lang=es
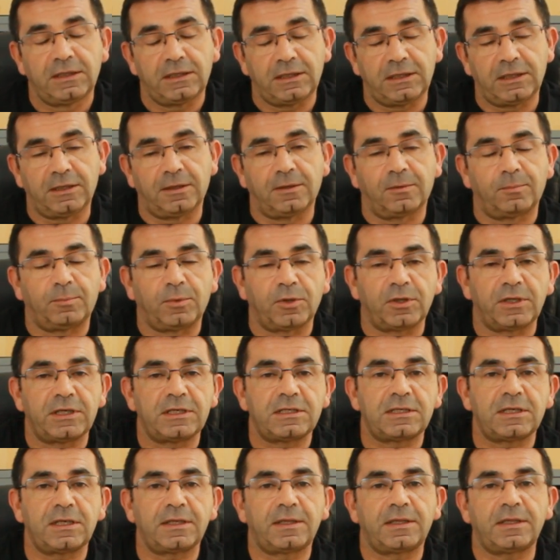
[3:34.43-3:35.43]
y lo
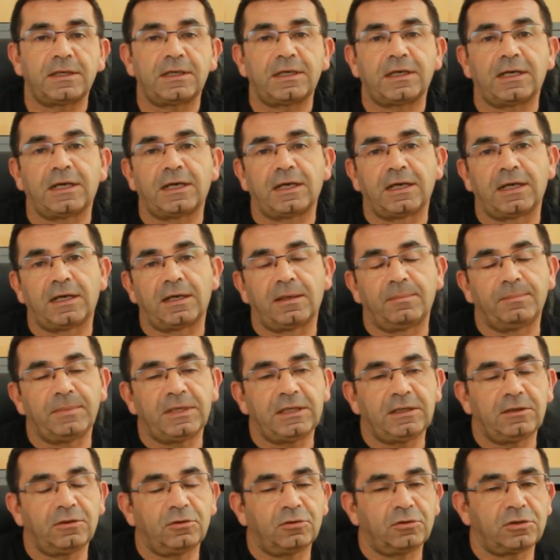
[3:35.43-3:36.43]
podéis hacer a
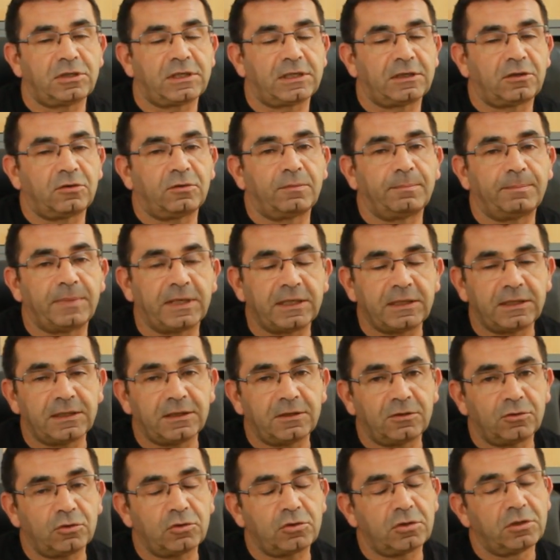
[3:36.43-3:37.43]
amigos, a
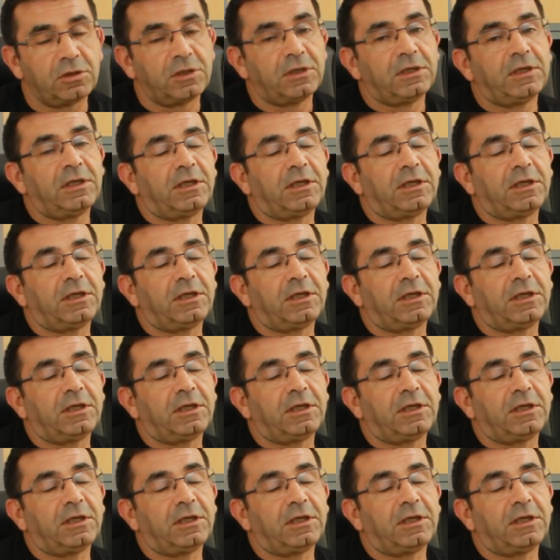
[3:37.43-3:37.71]
compañeros